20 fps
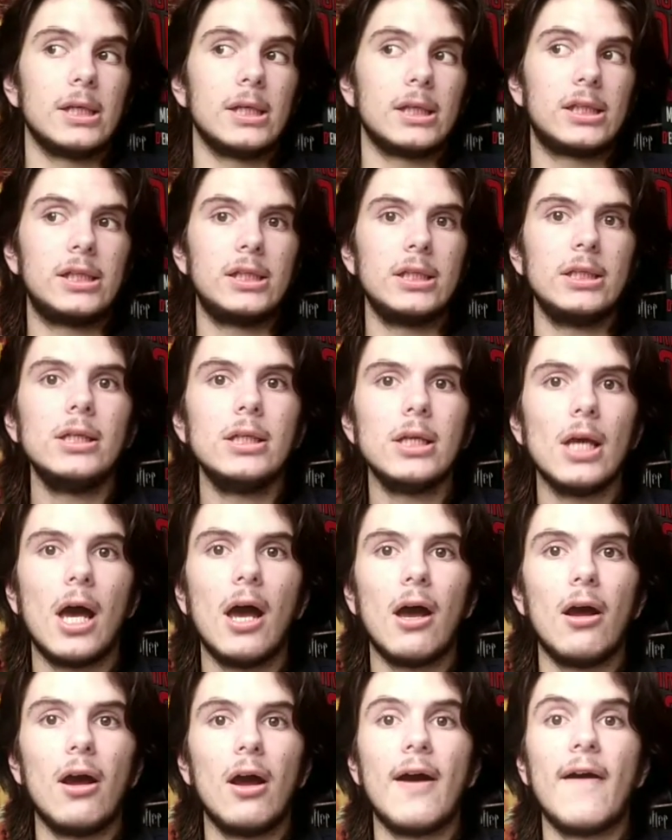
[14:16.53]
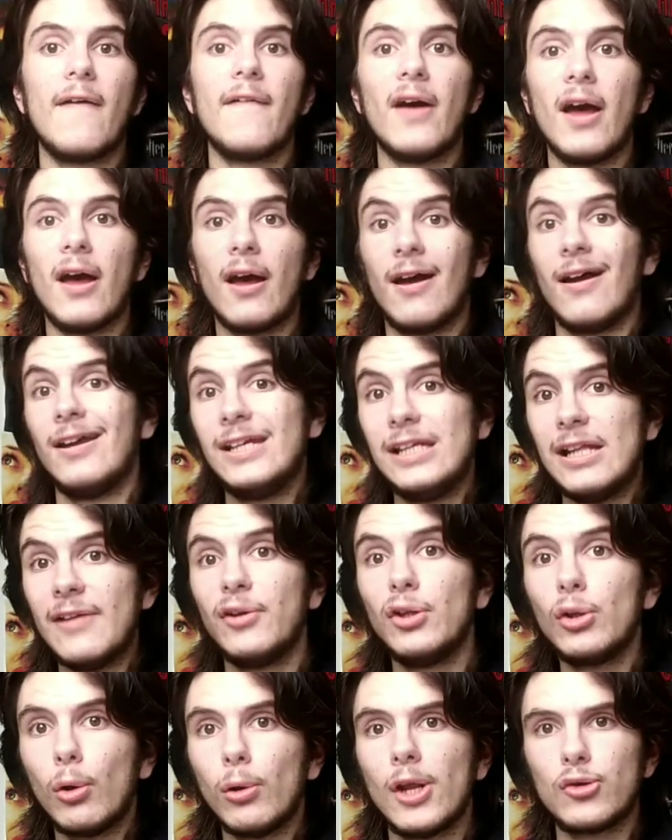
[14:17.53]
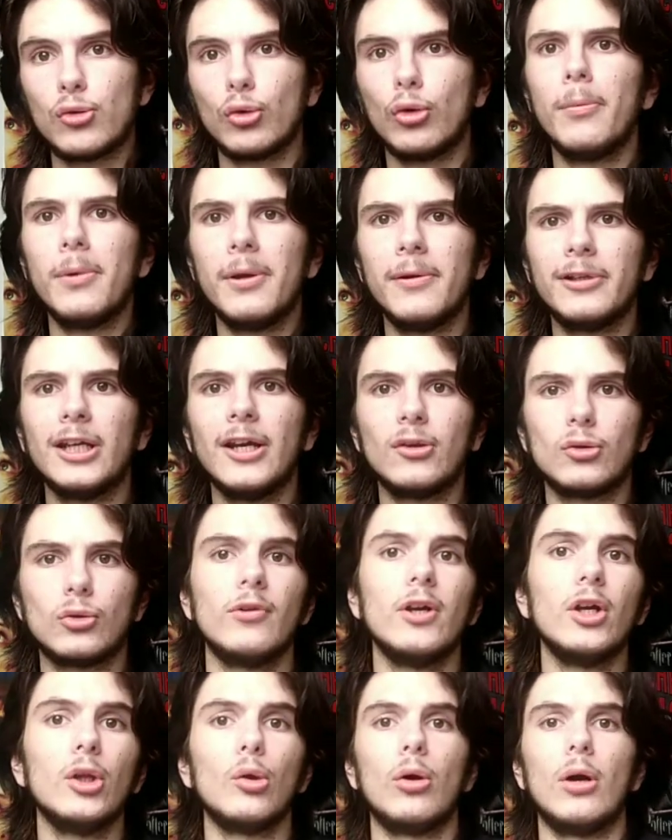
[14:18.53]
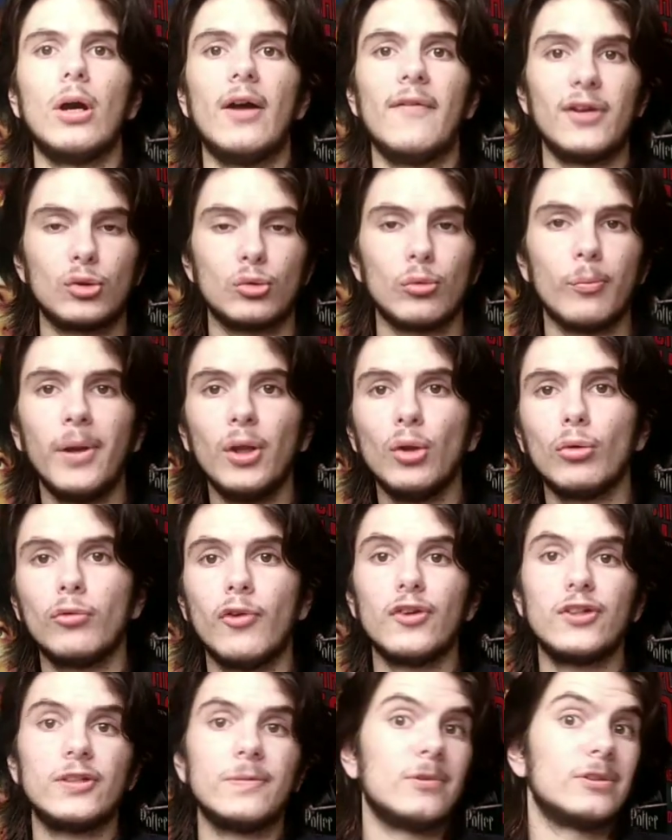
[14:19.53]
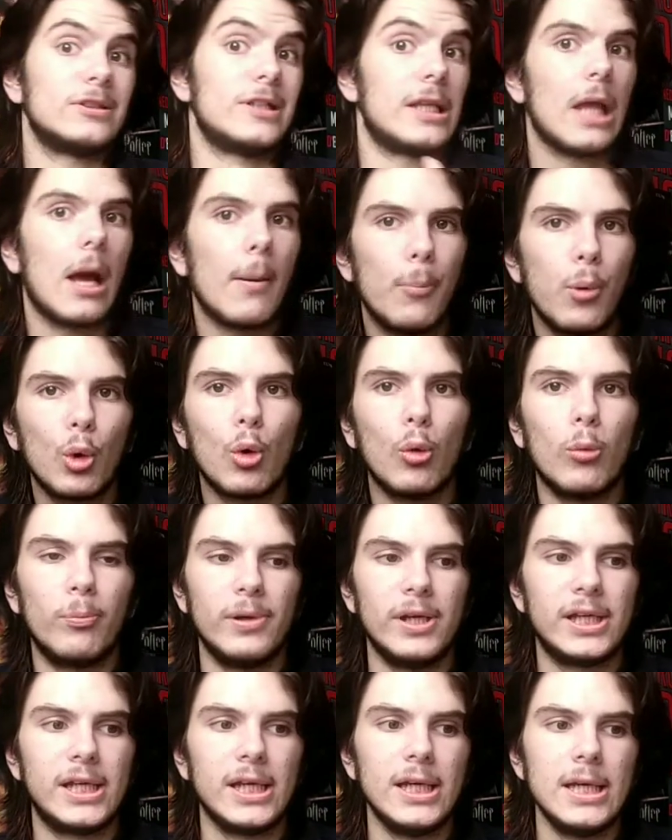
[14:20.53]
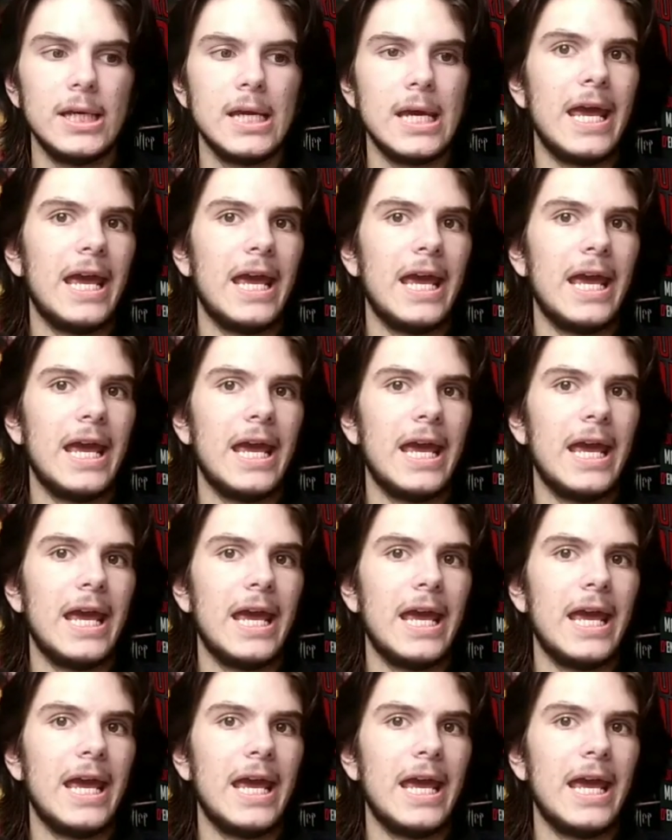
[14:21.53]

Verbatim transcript: qui a, il avait une relation compliquée avec son avec son père, donc forcément c'était un peu compliqué.